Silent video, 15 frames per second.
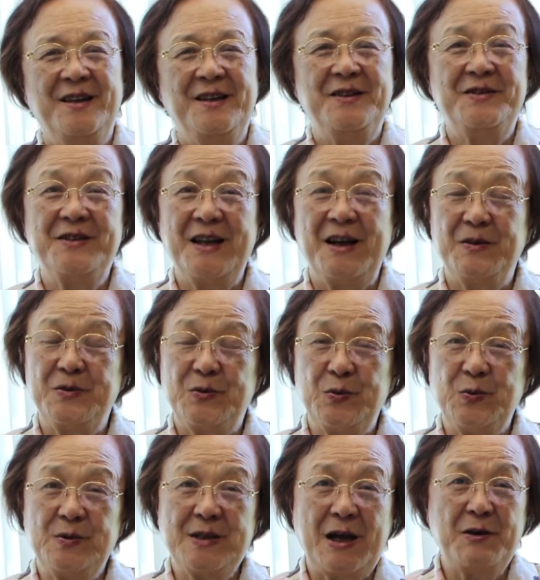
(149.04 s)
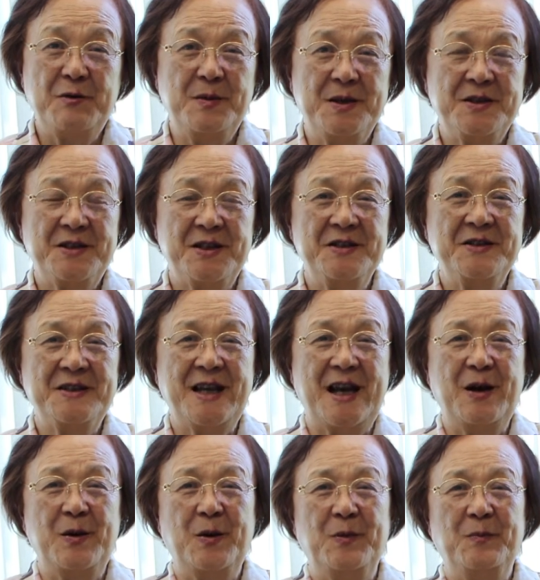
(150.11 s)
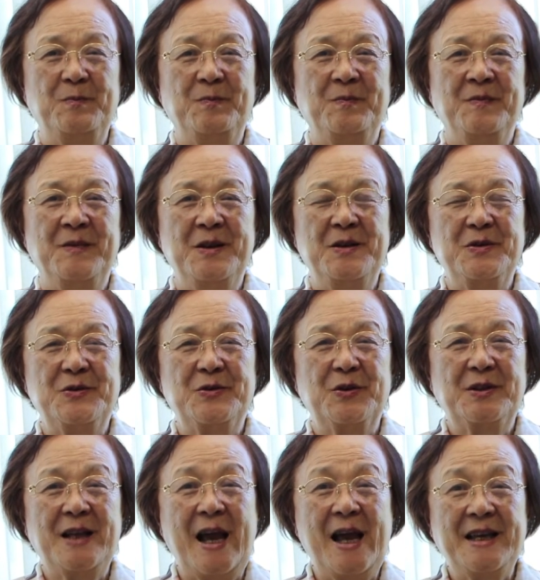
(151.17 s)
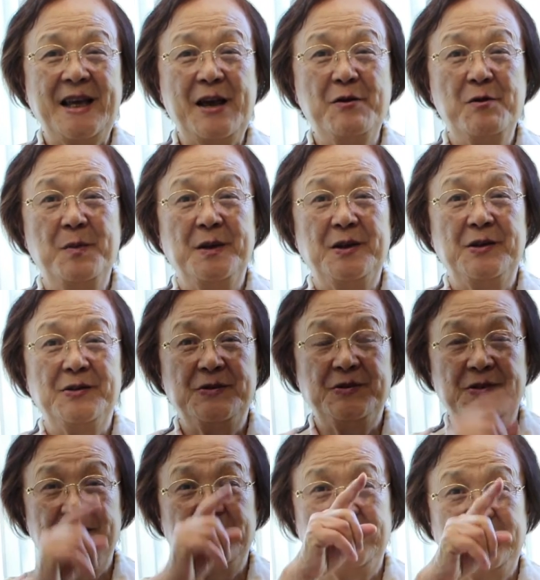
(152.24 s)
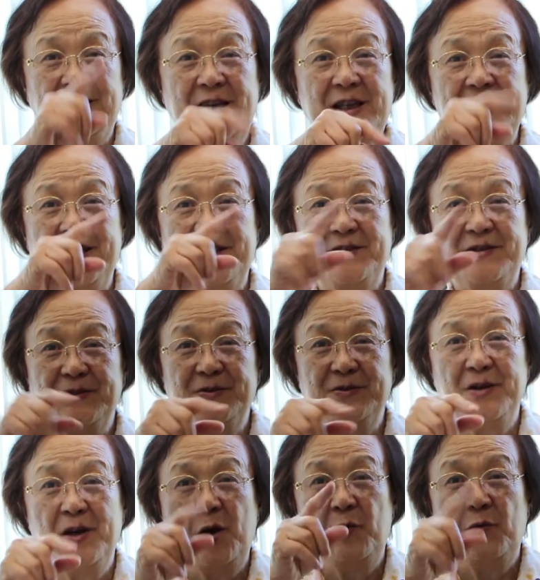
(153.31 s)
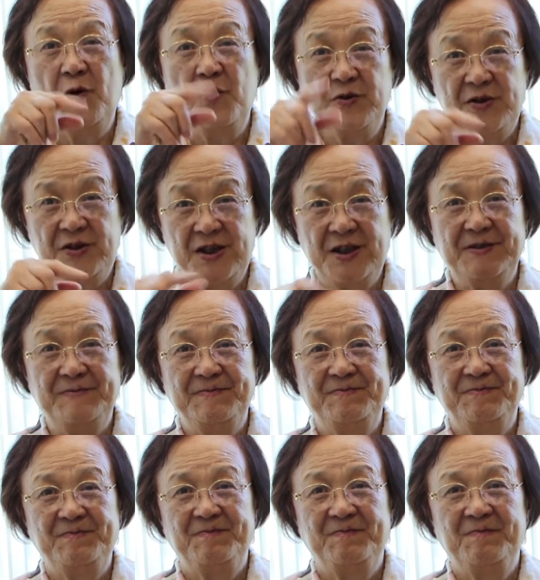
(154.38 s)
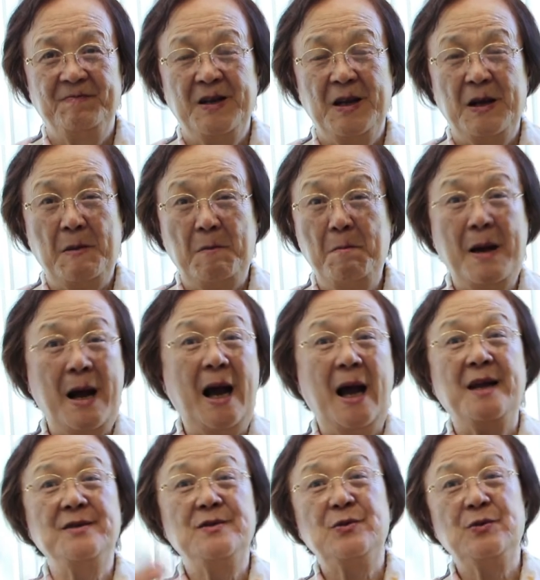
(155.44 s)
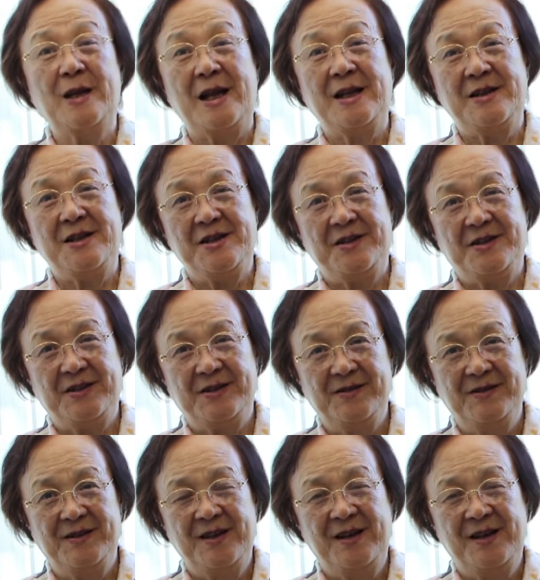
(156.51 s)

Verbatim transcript: 你知道主在我们身上啊，所带给我们的是这一个字“丰盛”，满出来的意思。